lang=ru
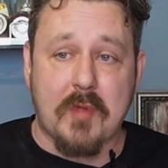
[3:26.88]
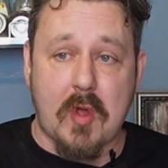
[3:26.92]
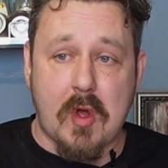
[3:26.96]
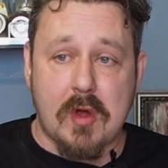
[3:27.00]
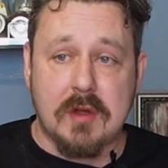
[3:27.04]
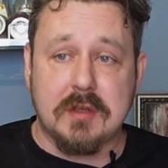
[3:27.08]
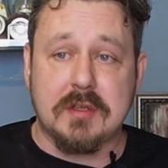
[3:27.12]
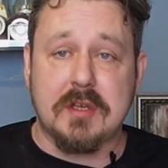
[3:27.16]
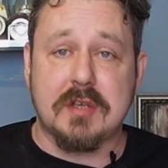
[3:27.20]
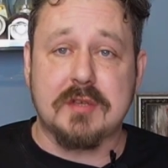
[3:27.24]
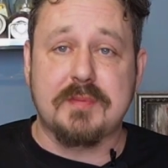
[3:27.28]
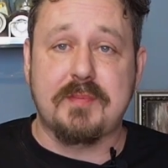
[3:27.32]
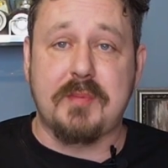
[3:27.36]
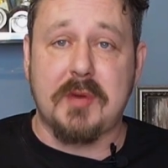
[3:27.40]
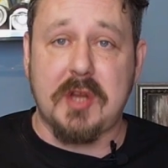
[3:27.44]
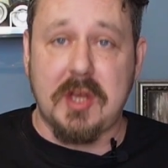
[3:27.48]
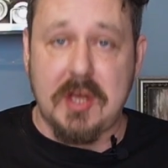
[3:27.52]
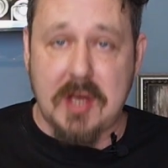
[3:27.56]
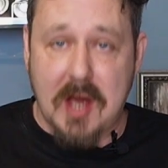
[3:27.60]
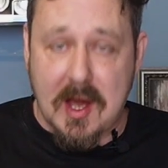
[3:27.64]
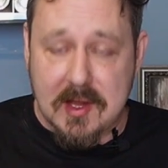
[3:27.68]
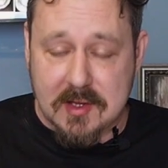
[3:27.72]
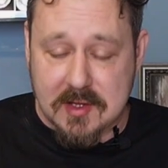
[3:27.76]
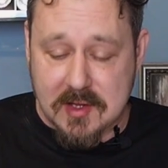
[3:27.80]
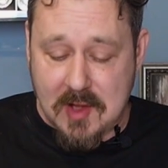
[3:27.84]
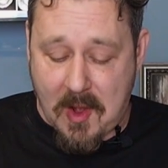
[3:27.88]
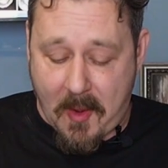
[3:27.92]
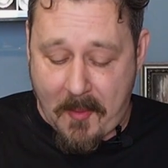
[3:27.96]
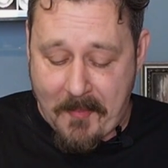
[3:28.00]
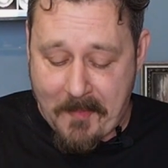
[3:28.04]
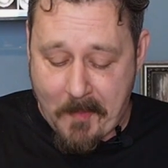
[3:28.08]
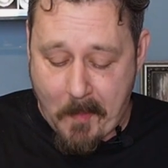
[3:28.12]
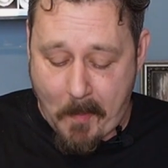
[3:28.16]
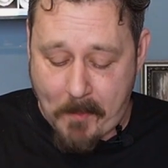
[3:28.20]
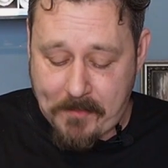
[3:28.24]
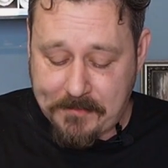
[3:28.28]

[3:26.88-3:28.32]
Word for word: Это даже приятно.